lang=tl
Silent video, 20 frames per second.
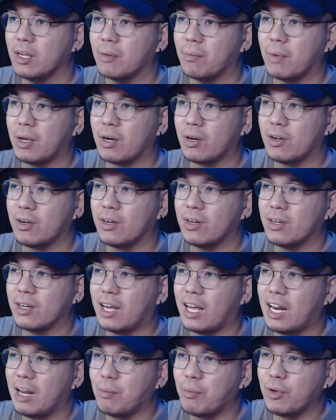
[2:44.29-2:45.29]
Pero
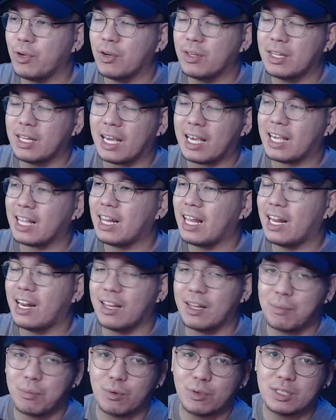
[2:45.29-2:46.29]
alam mo yon nakilala
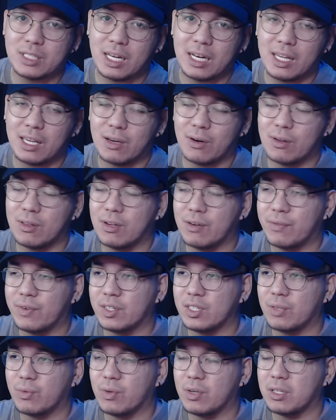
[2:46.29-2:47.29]
na po sila eh, all over
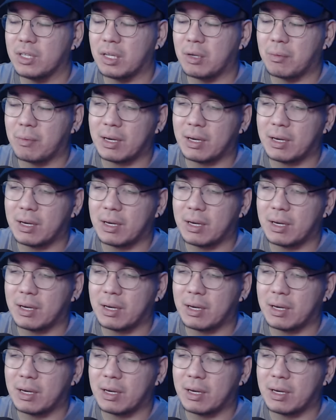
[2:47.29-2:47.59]
the world eh.